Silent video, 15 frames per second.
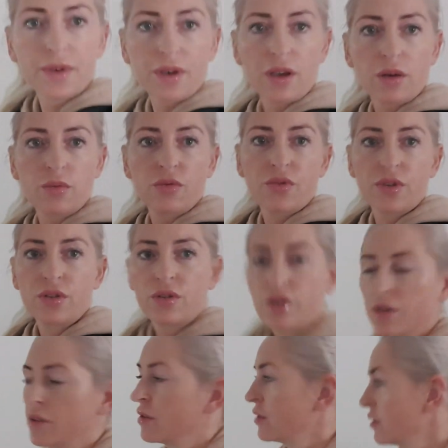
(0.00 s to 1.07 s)
bo tak jak mówię, no
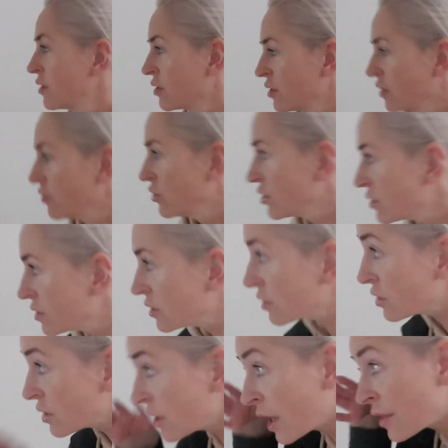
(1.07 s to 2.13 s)
idę tylko na włosy,
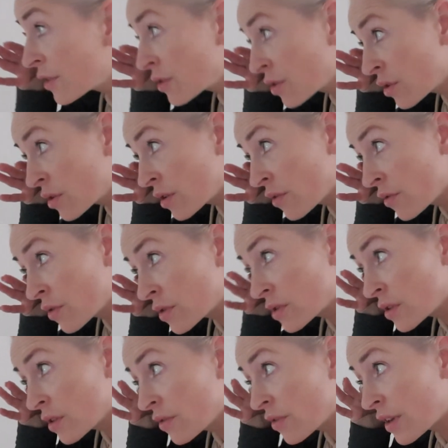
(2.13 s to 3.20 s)
znaczy jadę tylko na
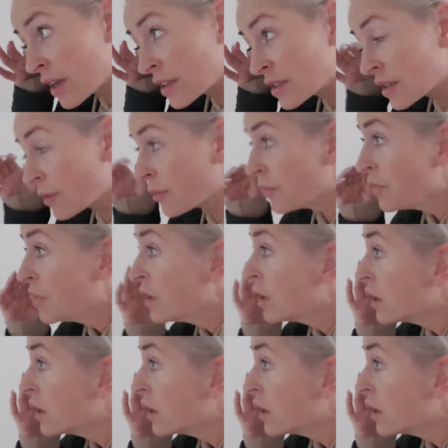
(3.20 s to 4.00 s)
włosy i wracam.